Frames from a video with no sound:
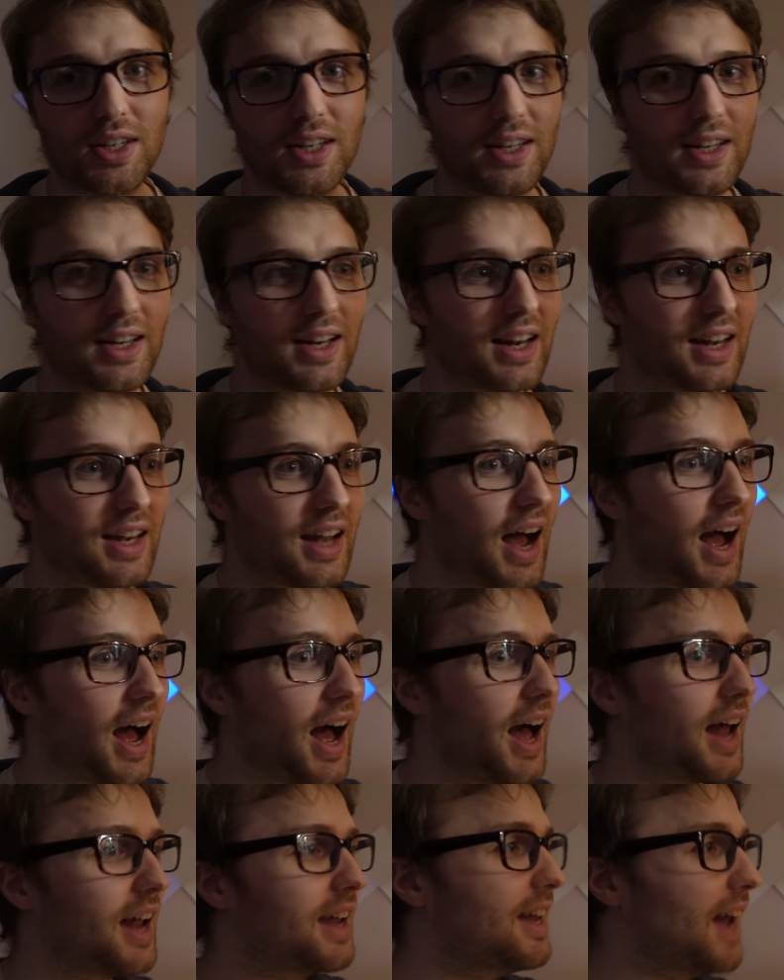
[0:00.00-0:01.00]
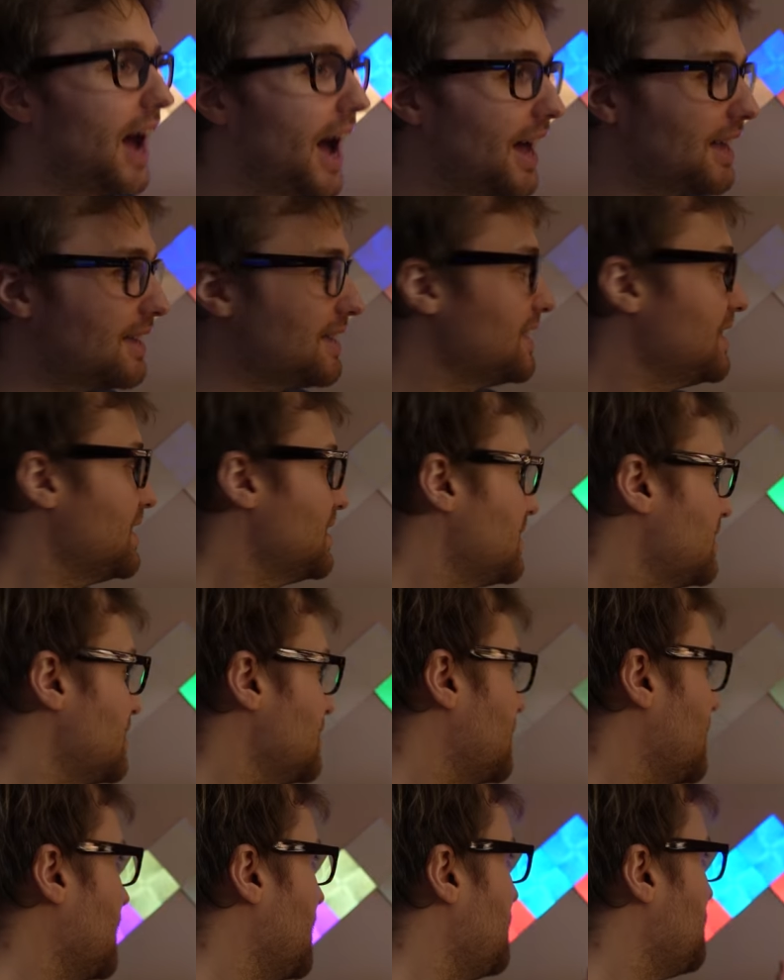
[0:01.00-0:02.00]
die Na
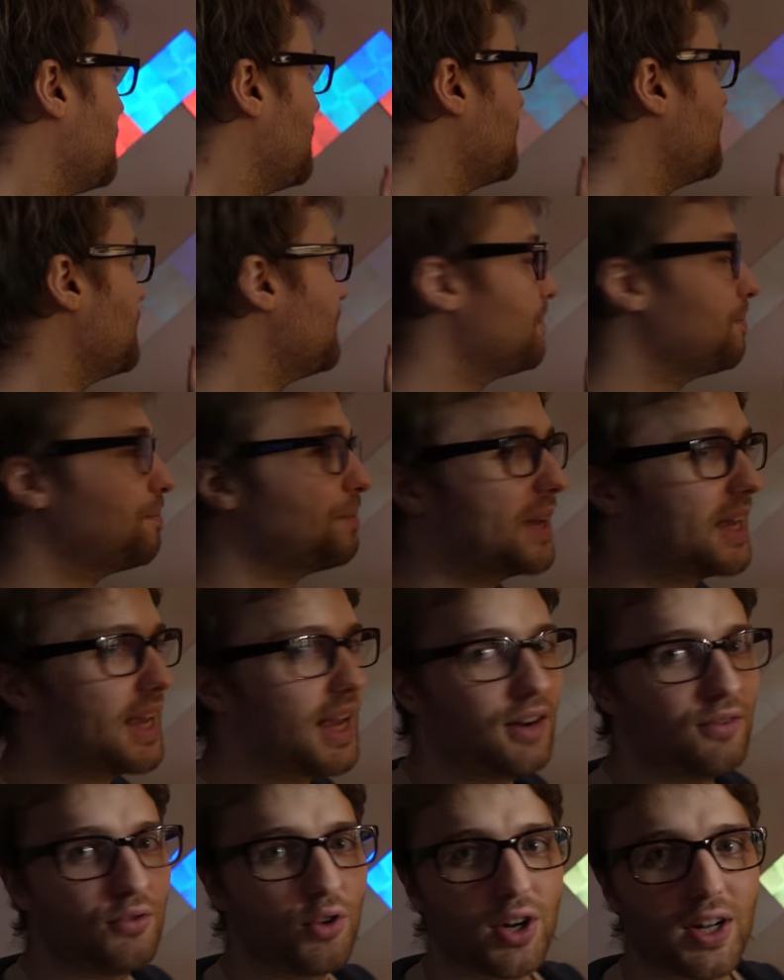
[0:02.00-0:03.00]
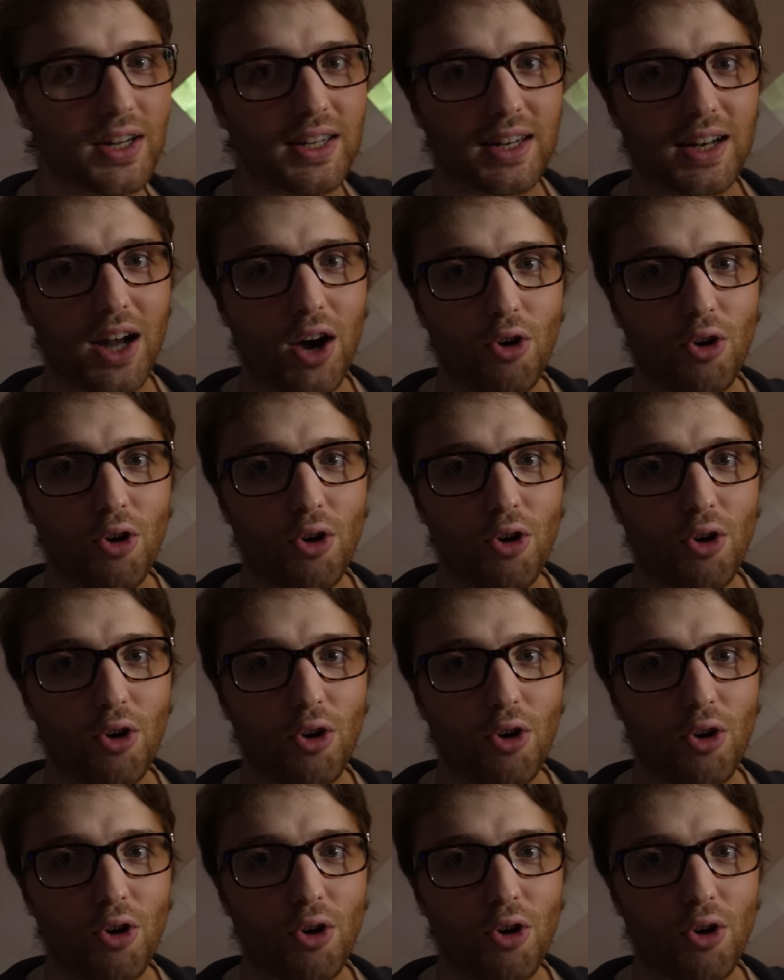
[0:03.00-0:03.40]
Nazis ähm, begehen wirklich den